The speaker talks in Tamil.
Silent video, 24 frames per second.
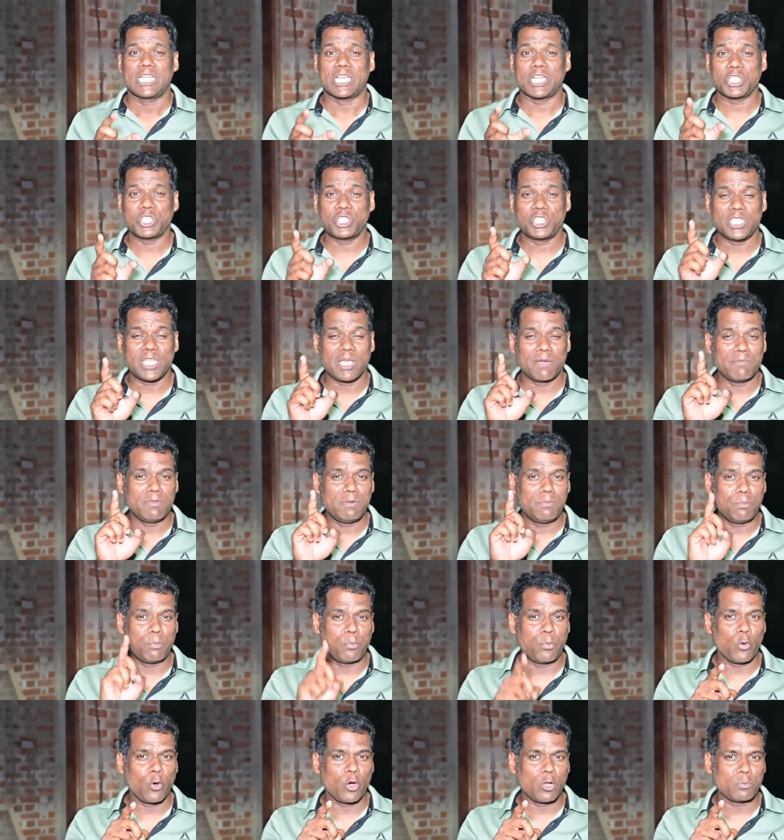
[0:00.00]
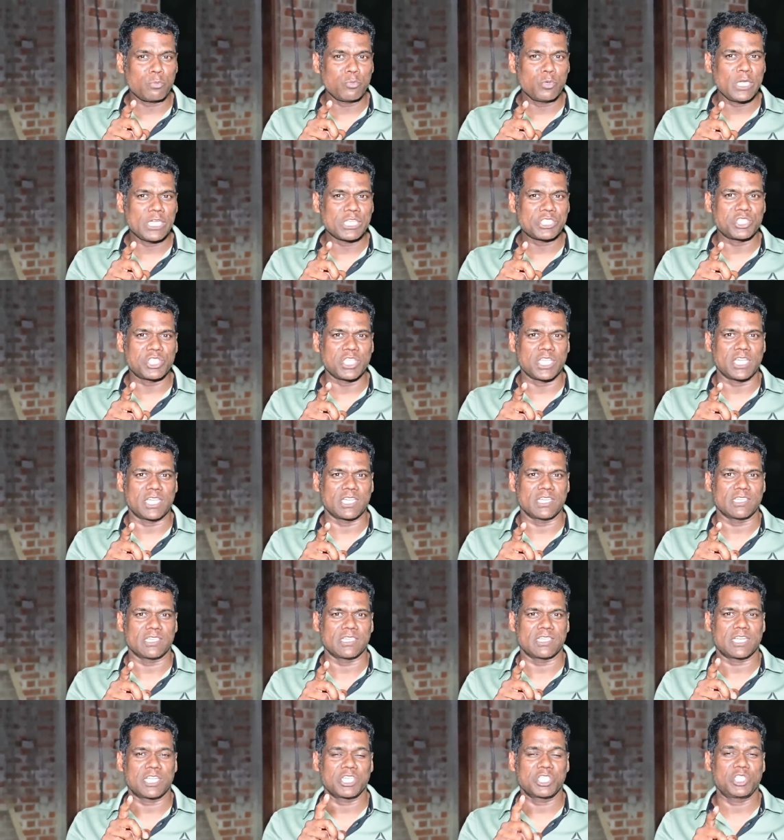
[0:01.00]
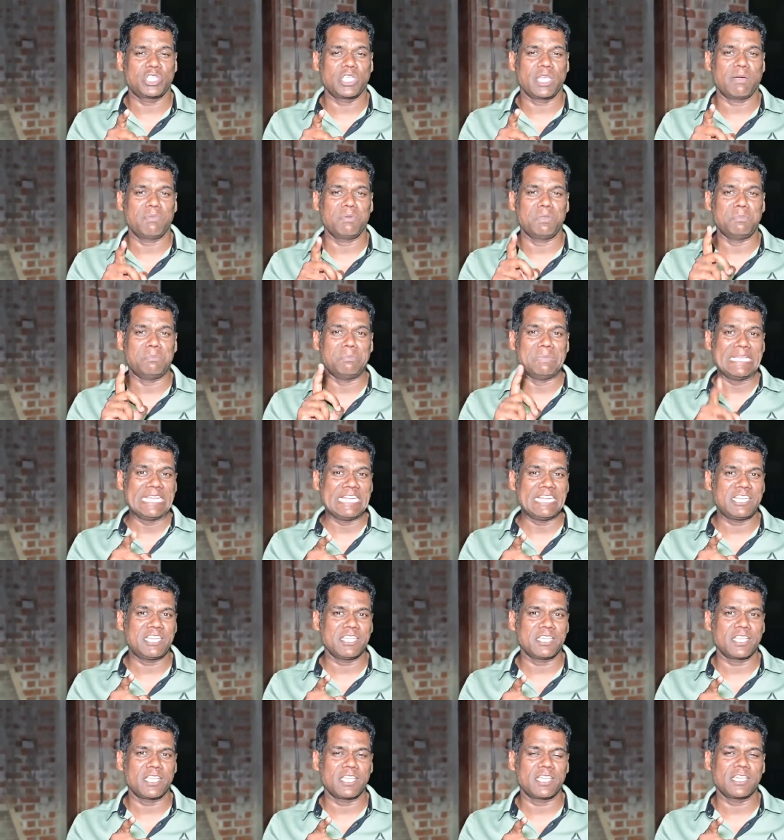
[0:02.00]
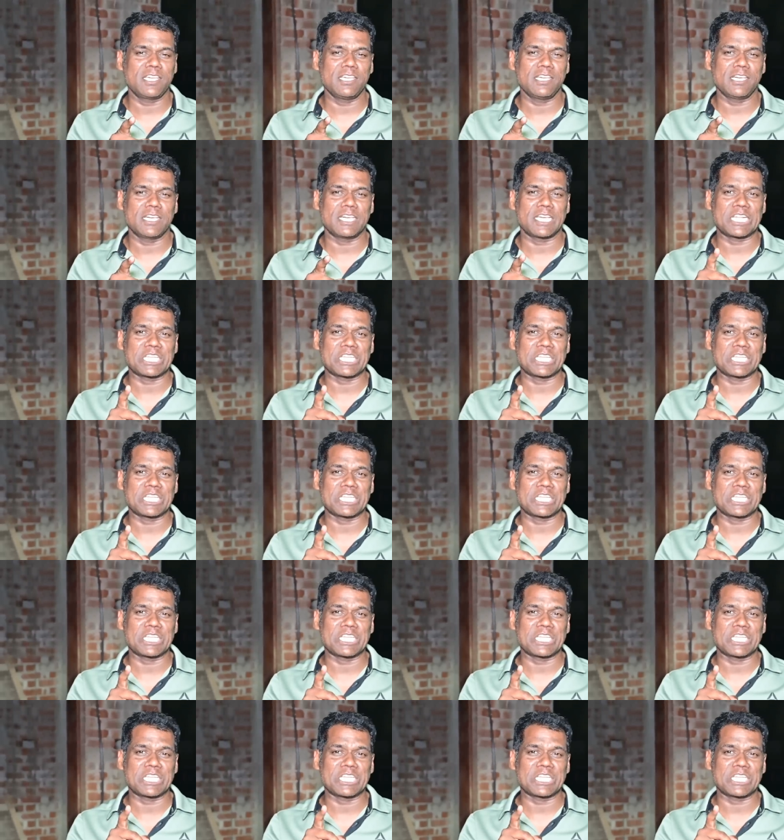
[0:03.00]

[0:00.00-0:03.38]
ரஷ்யாவின் போர் முயற்சிக்கு ரஷ்யாவின் மிலிட்டரிக்கு